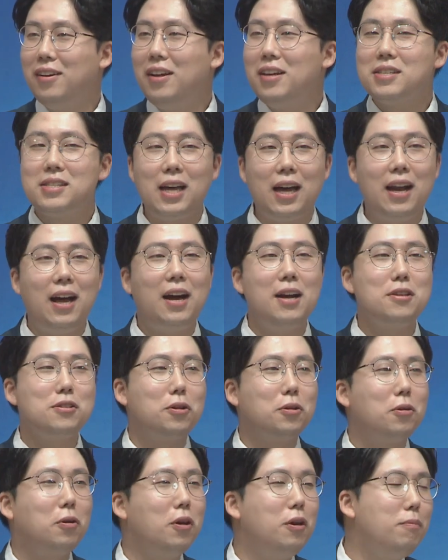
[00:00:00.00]
사랑하는
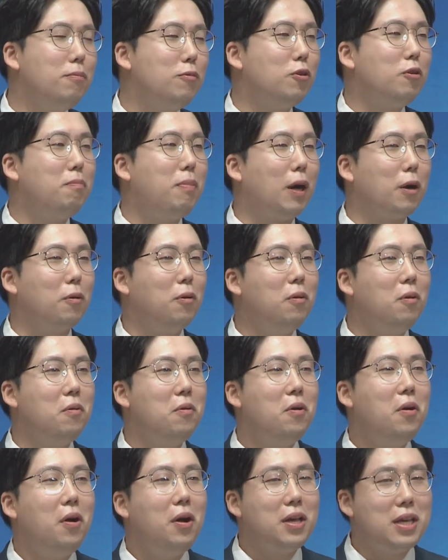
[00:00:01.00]
성경인물은 바로
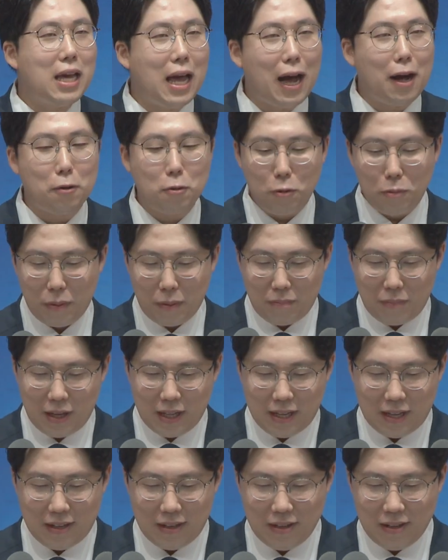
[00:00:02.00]

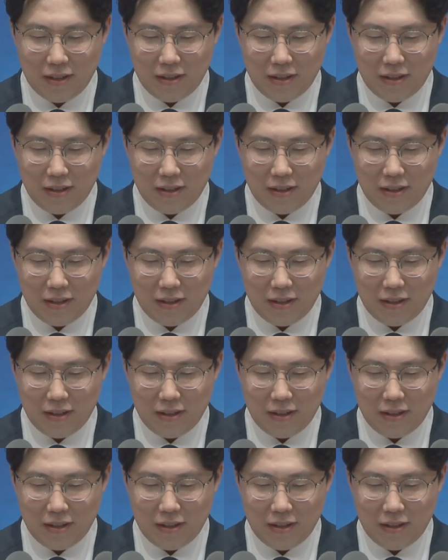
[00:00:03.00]
야곱입니다.